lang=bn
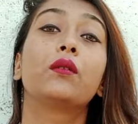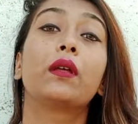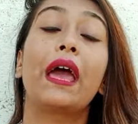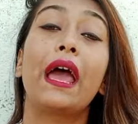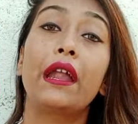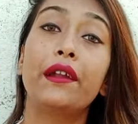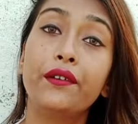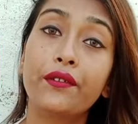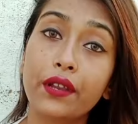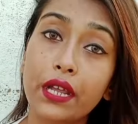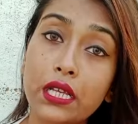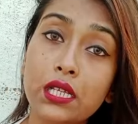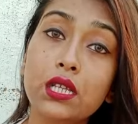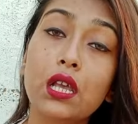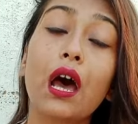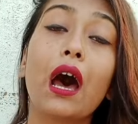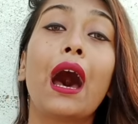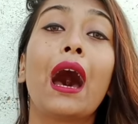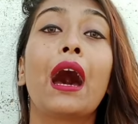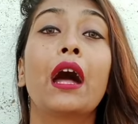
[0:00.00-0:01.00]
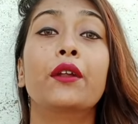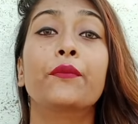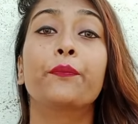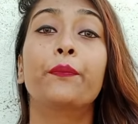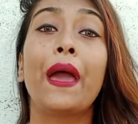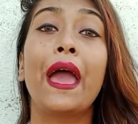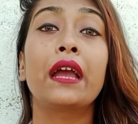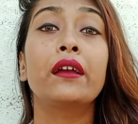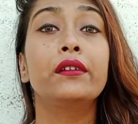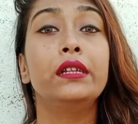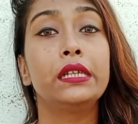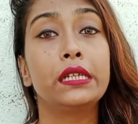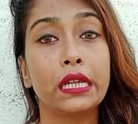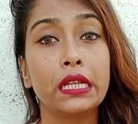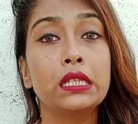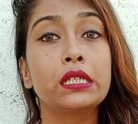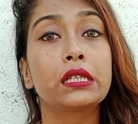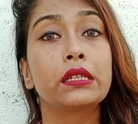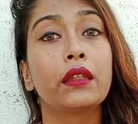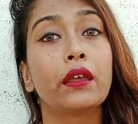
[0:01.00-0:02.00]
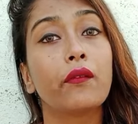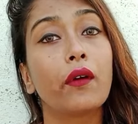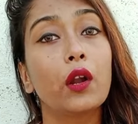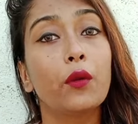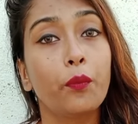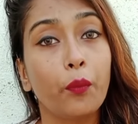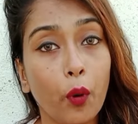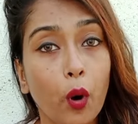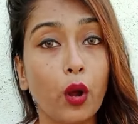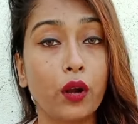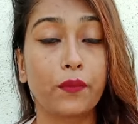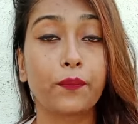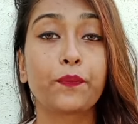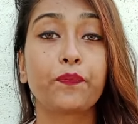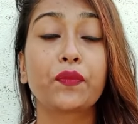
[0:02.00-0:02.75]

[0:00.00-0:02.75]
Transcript: অ্যাড্রেস আর ব্যাংক ডিটেলস দেওয়ার পর